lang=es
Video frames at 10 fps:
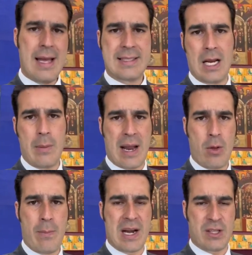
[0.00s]
celebrado
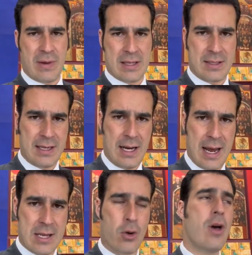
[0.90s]
en París, Francia, en el
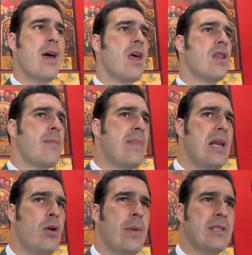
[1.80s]
año de
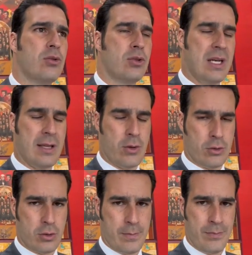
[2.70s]
1938.